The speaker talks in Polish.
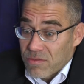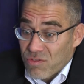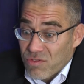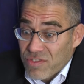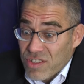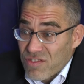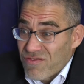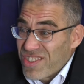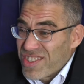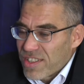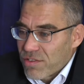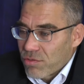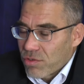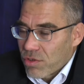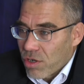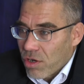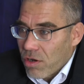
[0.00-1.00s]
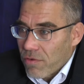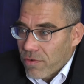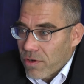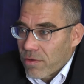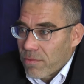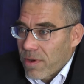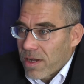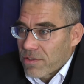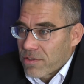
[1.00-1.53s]
również
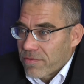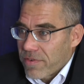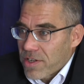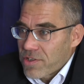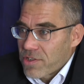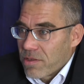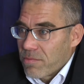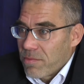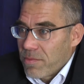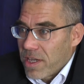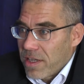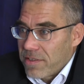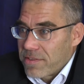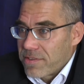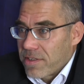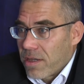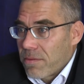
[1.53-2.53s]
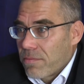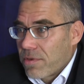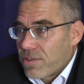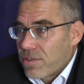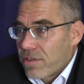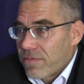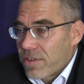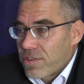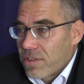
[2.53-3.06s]
wizerunkowo bardzo ważnym miejscem
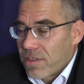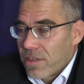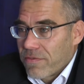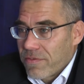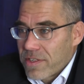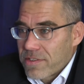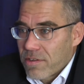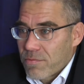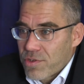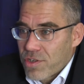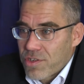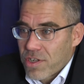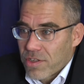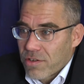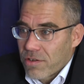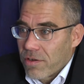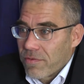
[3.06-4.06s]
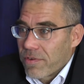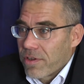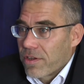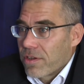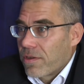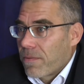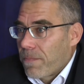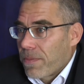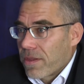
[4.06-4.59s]
będzie właśnie ten węzeł
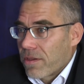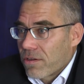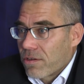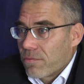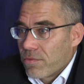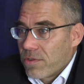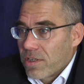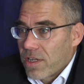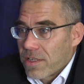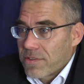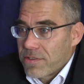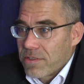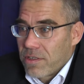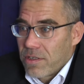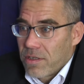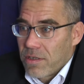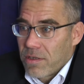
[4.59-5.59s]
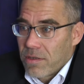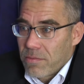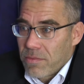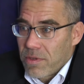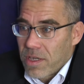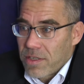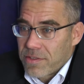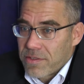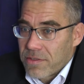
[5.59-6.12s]
przesiadkowy mm, komunikacji
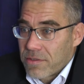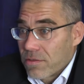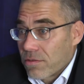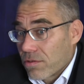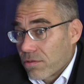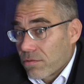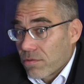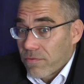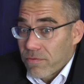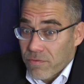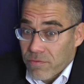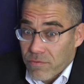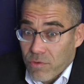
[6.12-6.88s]
miejsc no,